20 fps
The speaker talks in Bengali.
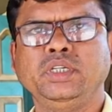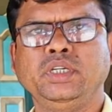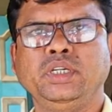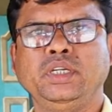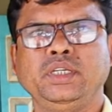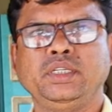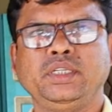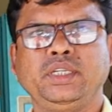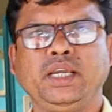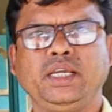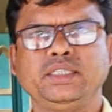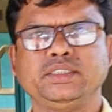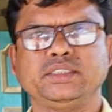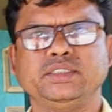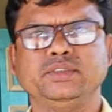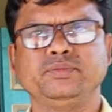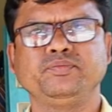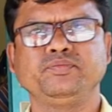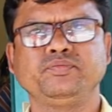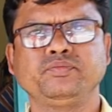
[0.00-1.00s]
আচ্ছা টোটাল
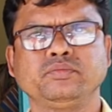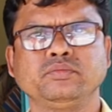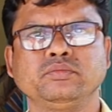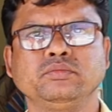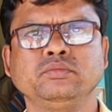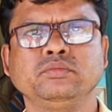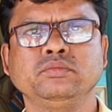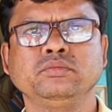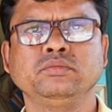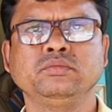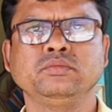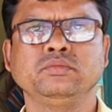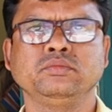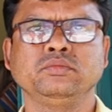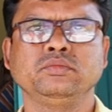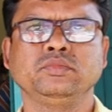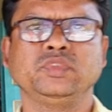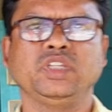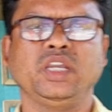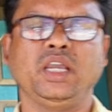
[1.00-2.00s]
মেশিন আপনারা ম্যানুফ্যাকচারিং
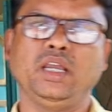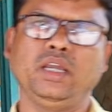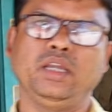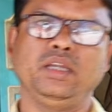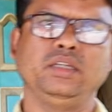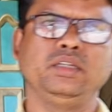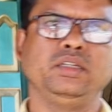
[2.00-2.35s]
করেন হ্যাঁ